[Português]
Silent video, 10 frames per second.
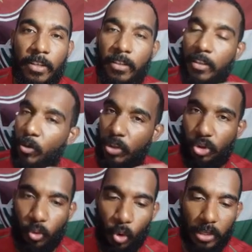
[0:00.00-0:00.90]
Não
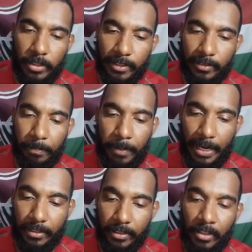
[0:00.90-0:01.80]
discordo dessa
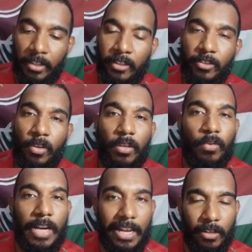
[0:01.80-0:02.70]
parte. Só que o
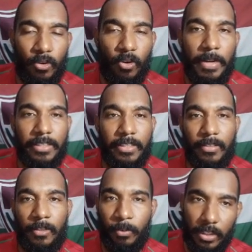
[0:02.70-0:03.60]
cara que comete esse
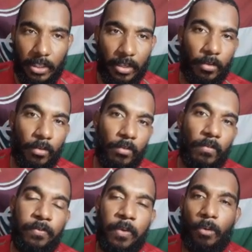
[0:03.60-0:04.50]
tipo de erro,
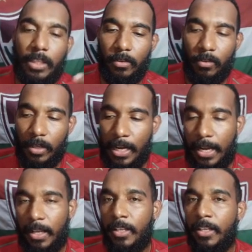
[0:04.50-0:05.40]
volta a
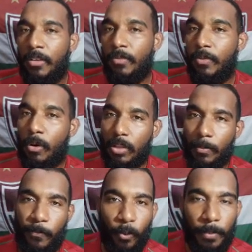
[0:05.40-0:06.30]
jogar volta
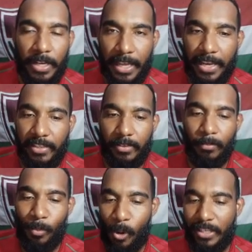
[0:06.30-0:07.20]
pro Fluminense,
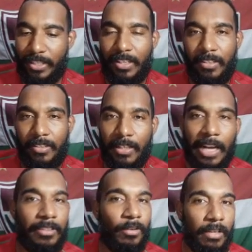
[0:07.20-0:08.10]
mostra que se
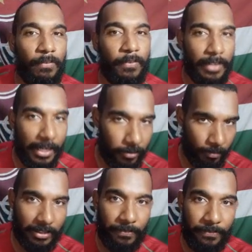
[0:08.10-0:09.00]
caso alguém fizer isso
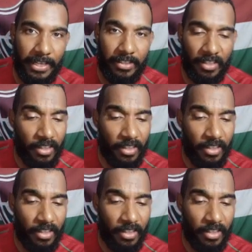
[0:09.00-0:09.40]
mais à frente,